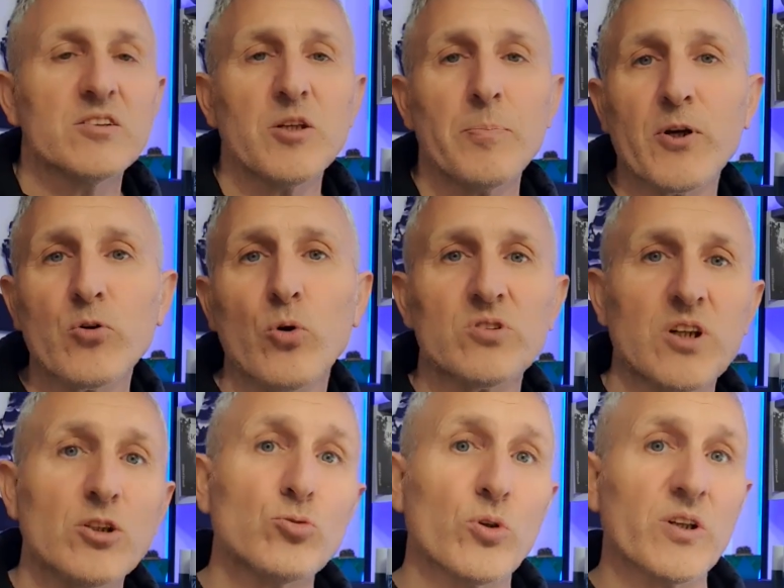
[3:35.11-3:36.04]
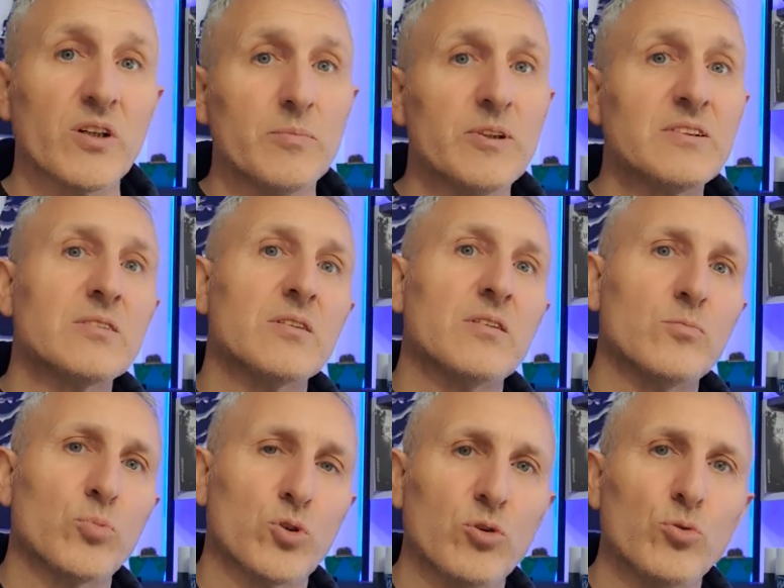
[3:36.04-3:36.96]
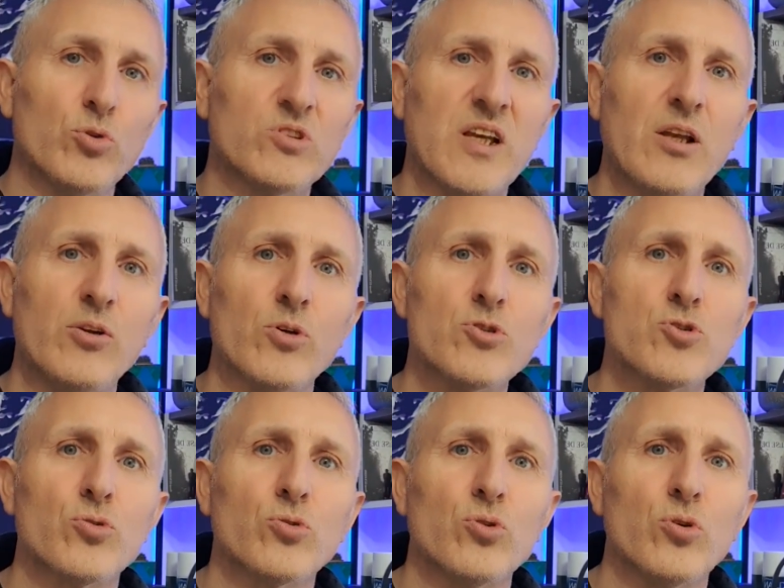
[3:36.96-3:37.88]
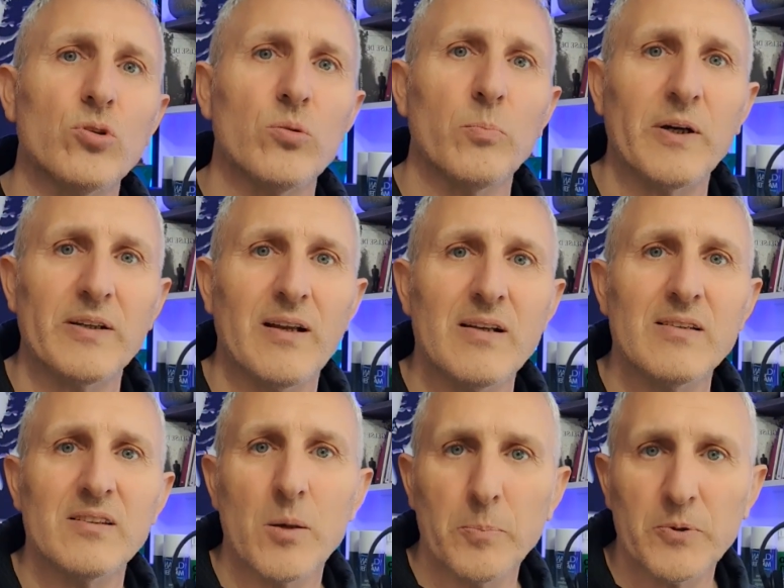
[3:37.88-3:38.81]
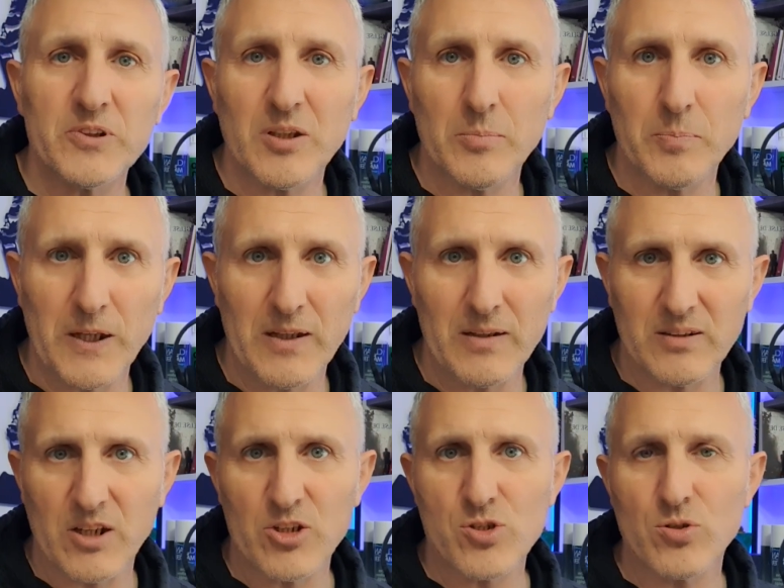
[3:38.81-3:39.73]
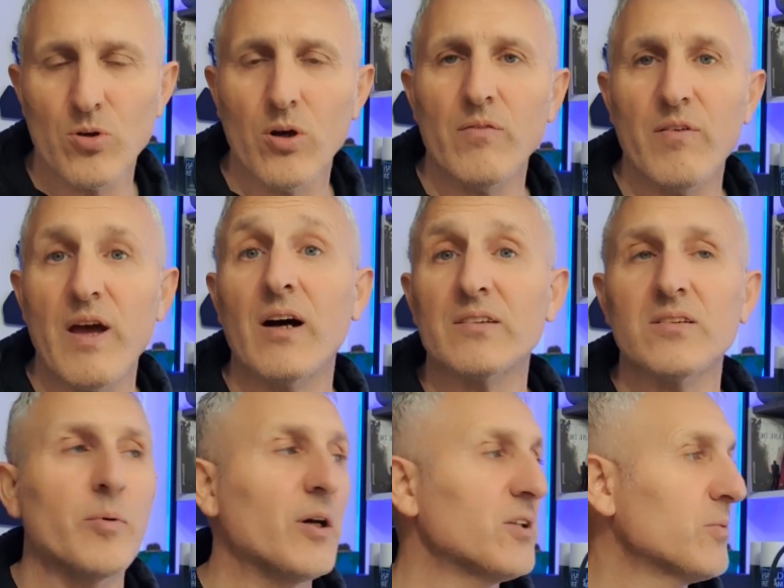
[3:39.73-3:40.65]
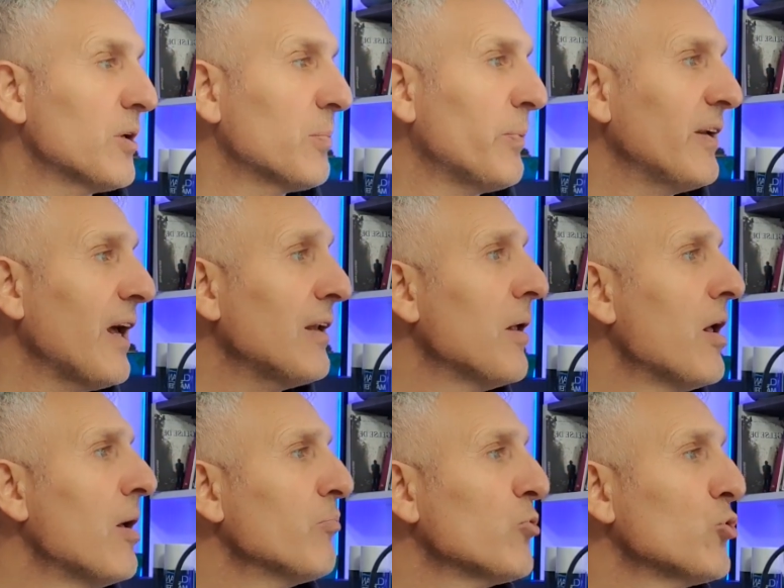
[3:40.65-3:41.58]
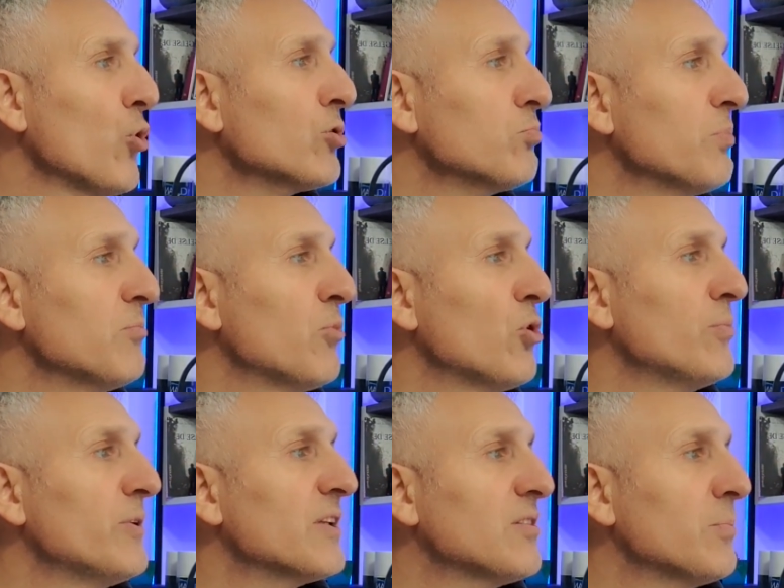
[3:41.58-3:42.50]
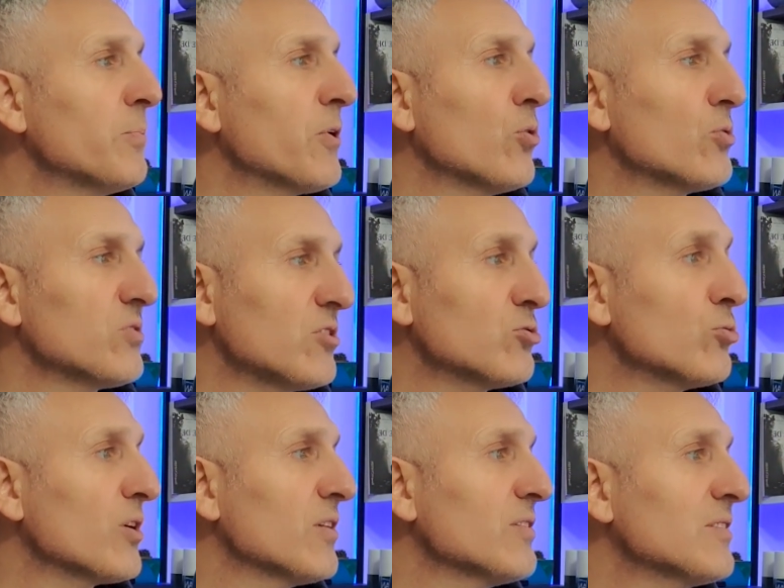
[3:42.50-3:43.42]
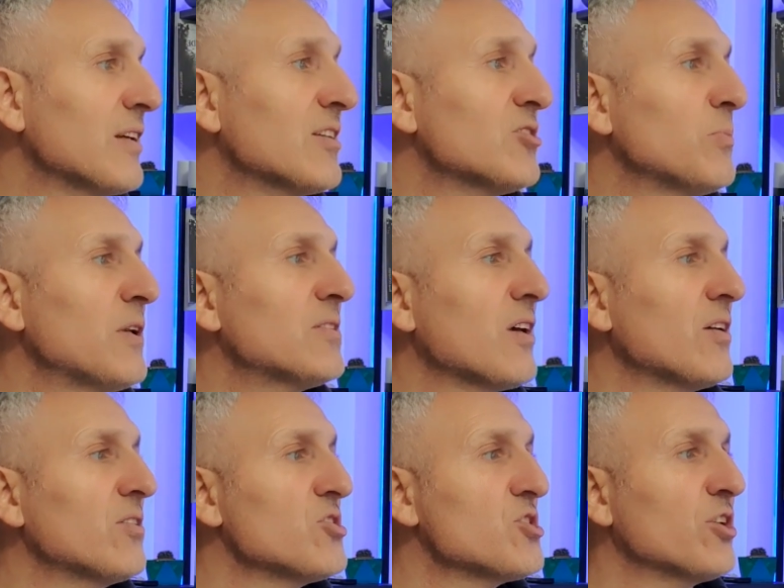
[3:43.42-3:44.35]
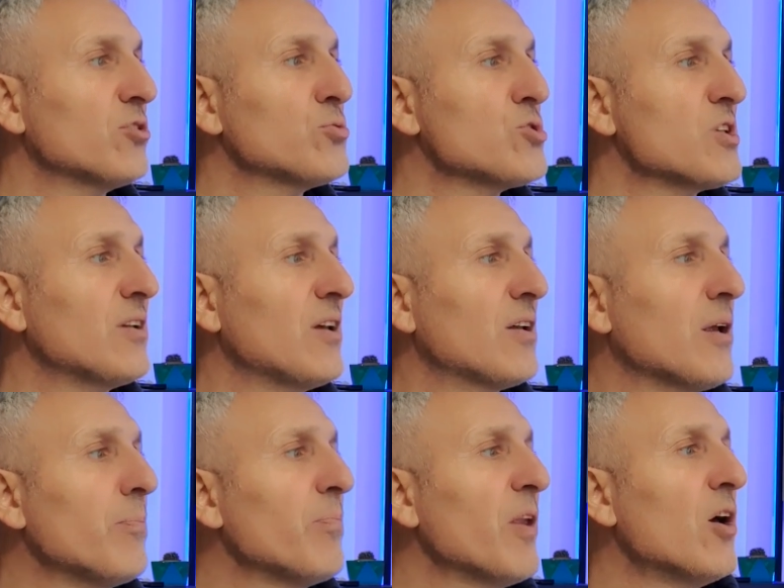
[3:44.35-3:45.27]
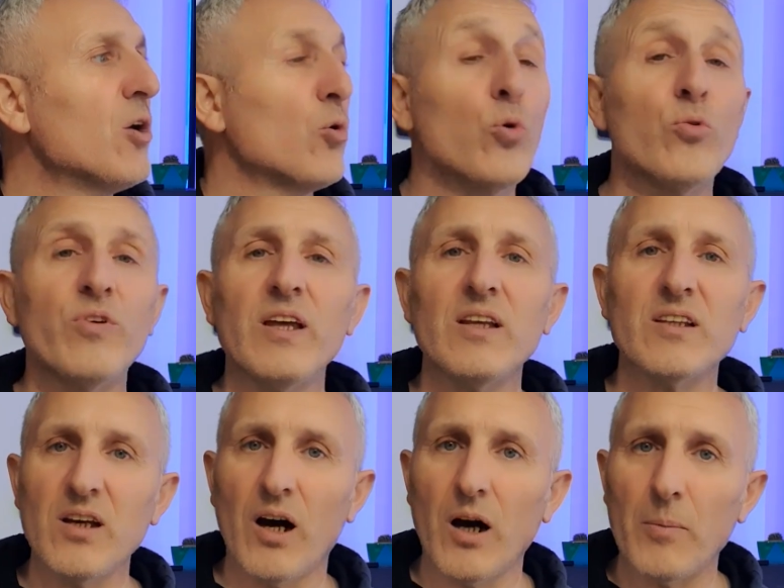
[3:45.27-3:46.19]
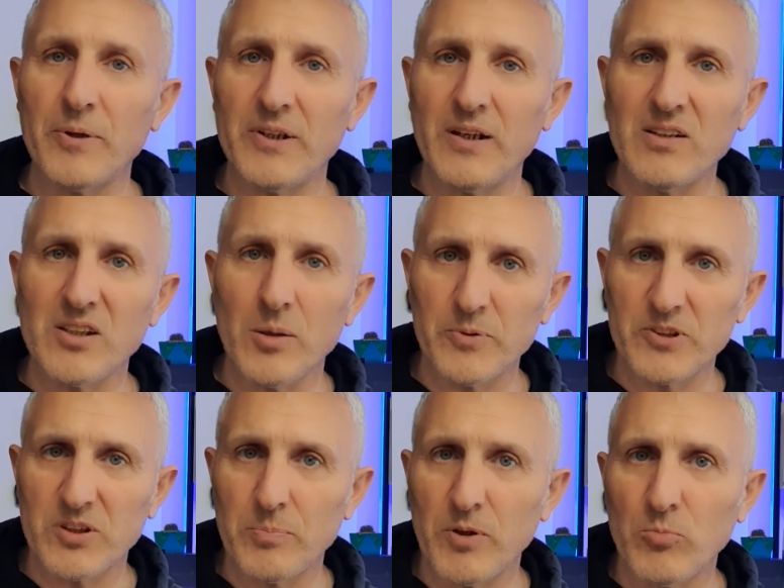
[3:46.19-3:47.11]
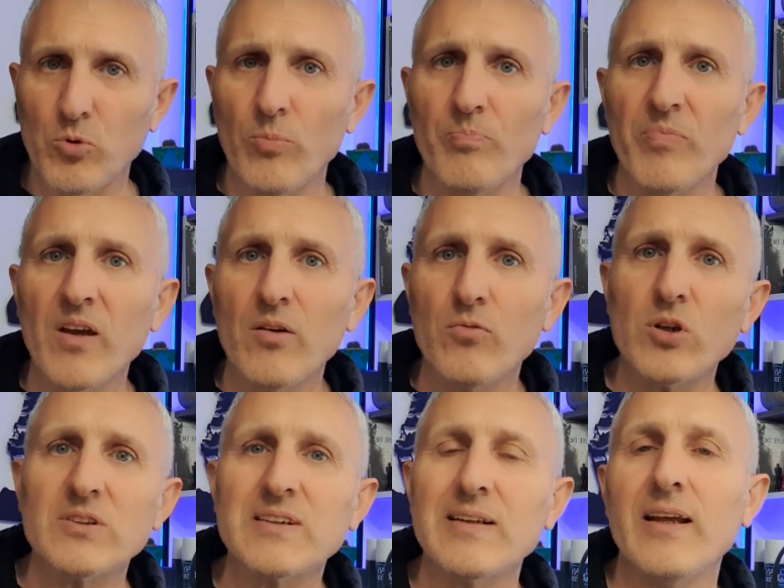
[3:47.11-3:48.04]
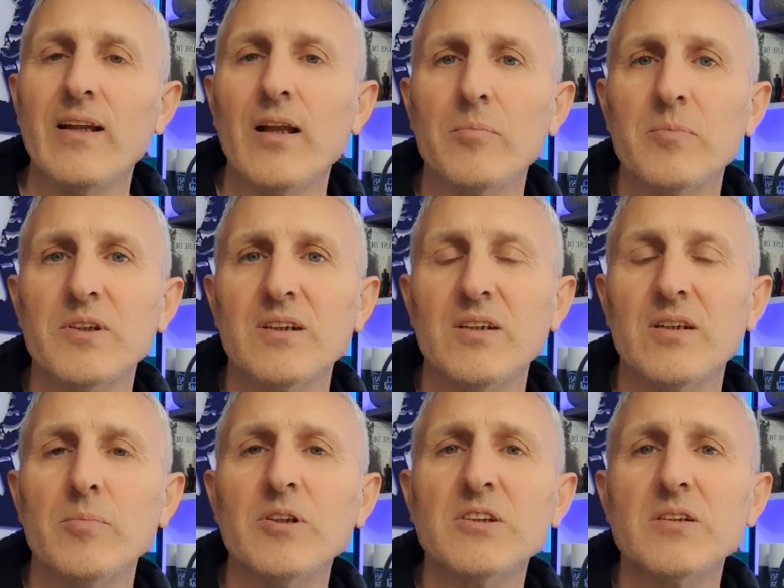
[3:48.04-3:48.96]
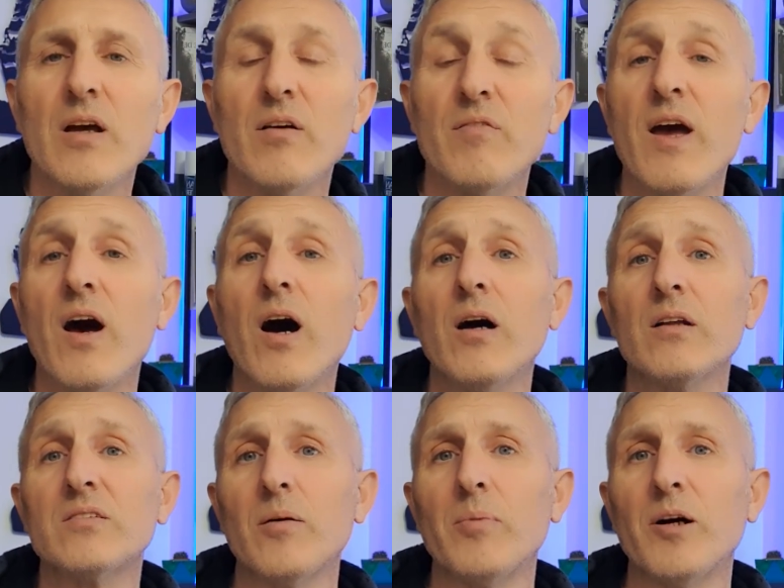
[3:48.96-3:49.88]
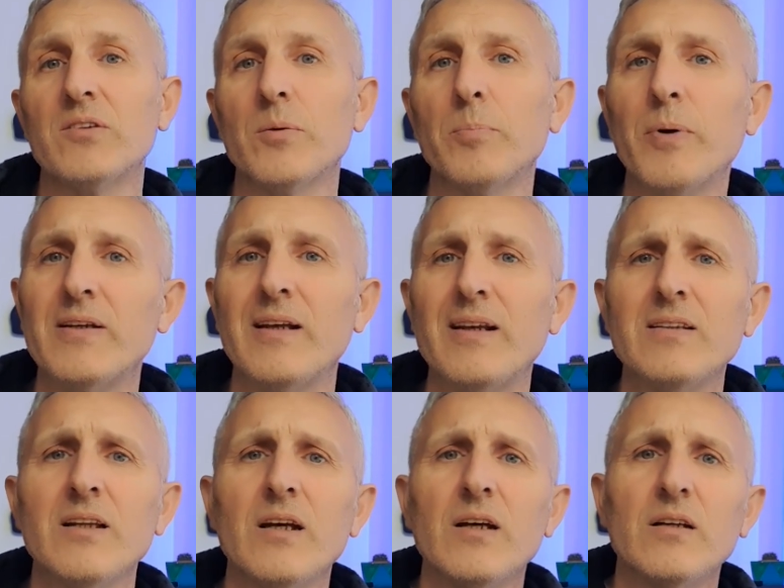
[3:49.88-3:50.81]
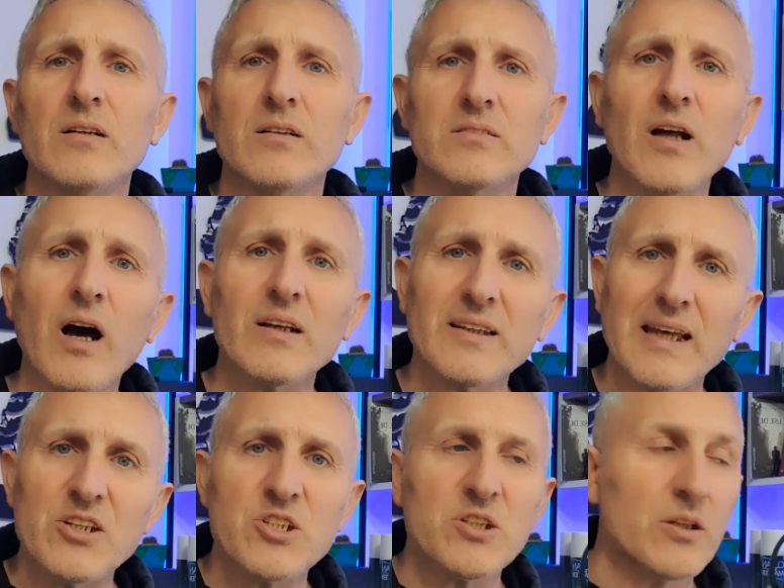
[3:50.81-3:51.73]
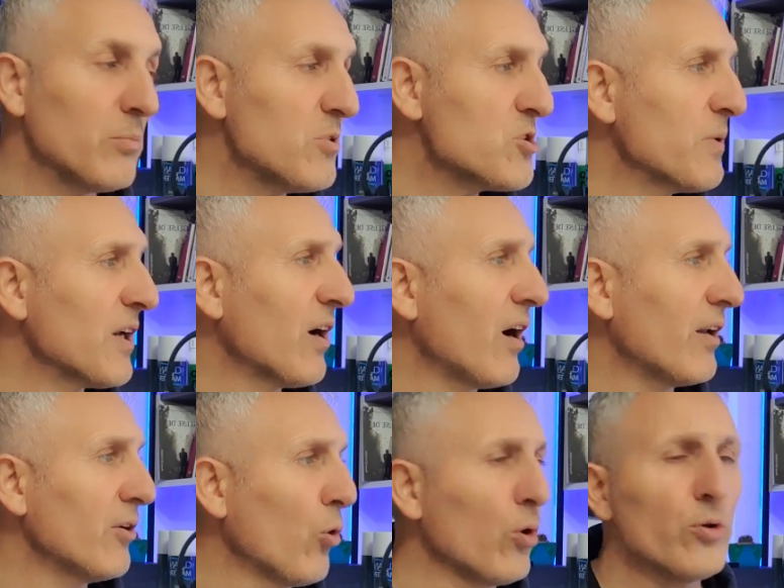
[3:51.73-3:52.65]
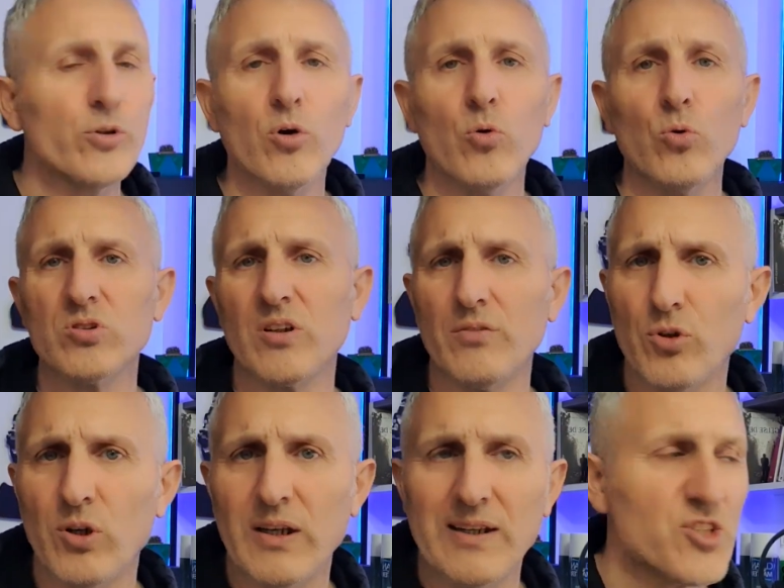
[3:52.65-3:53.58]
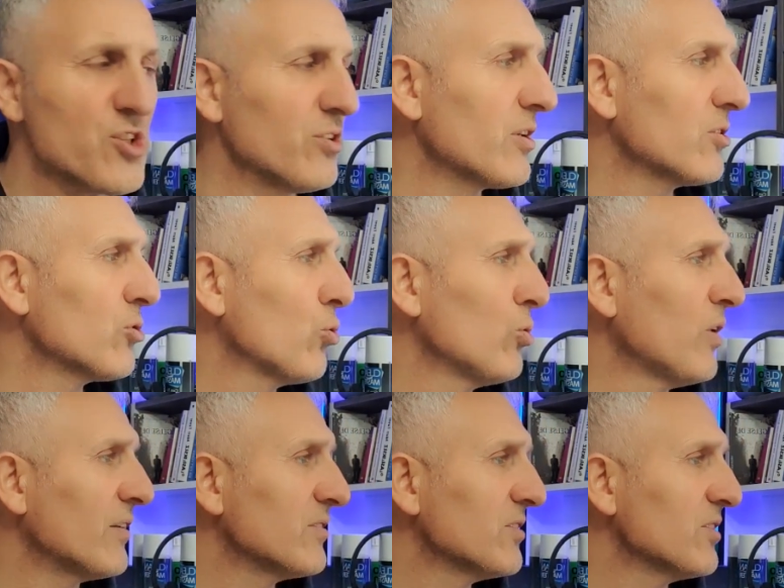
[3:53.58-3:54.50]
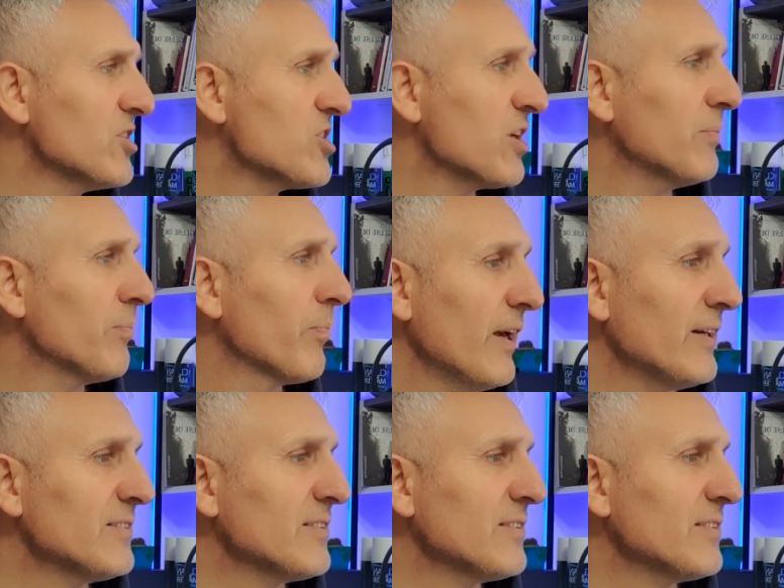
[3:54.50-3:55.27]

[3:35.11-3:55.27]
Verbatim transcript: Tipik kontrast oranımız burada yükseliyor çünkü panelin yapı tipi değişiyor. VA tabanlı bir panel. 4000 bölü 1 tipik kontrast oranı 8 milisaniye G2G değeri. UV2A panelin yapı tipi bu. Vertical alignment dediğimiz VA tabanlı panelin e, daha geliştirilmiş bir hali oluyor ultraviyole ışınlarını kullandığı için.